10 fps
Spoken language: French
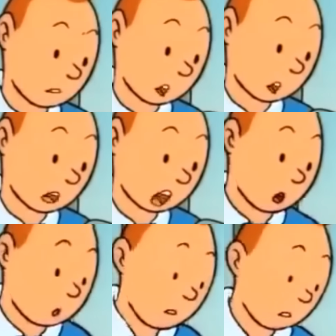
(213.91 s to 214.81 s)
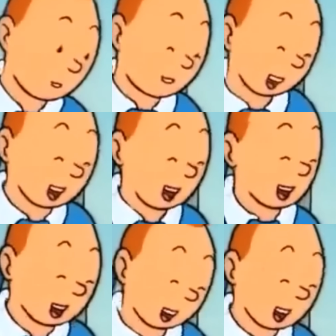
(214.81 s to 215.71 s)
à la liste des gentils dans Tintin
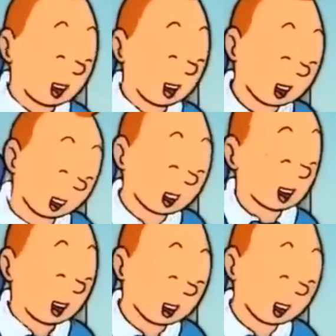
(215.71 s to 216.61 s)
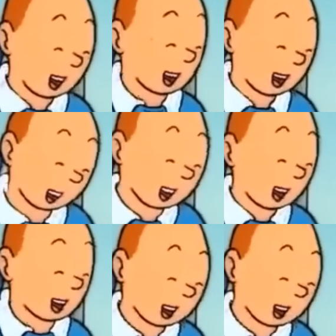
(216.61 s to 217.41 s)
d'être moins lisse, car c'est un personnage qui ne manque pas